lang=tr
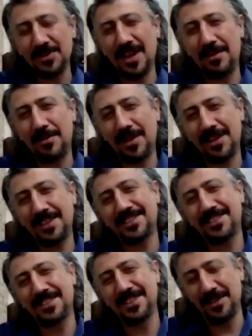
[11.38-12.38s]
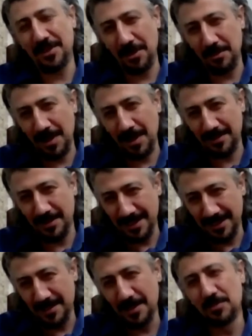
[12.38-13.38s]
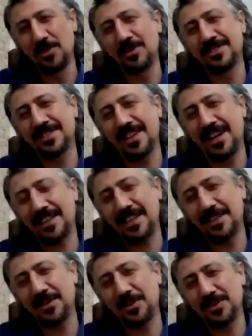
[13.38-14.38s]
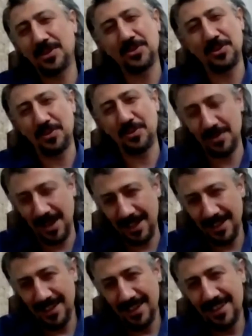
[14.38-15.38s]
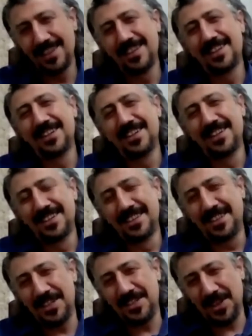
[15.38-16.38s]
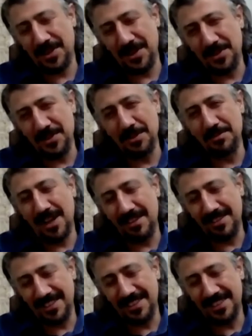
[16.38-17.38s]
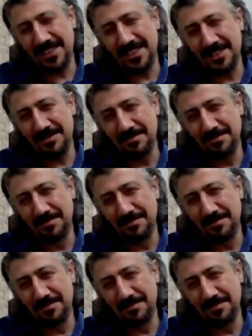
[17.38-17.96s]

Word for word: Sunay Bey. Sizinle olmak bu saatte de olsa çok güzel. Teşekkür ediyorum davetiniz için.